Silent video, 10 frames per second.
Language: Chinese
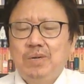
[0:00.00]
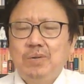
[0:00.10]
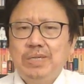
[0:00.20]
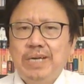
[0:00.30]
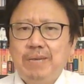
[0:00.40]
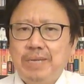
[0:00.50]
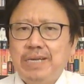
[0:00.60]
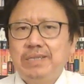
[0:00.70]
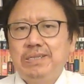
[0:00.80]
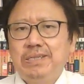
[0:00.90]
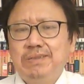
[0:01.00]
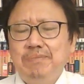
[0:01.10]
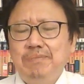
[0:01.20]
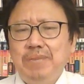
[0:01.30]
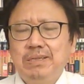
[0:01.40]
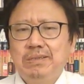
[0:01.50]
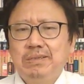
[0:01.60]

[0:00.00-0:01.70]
王沪宁还没来得及申辩，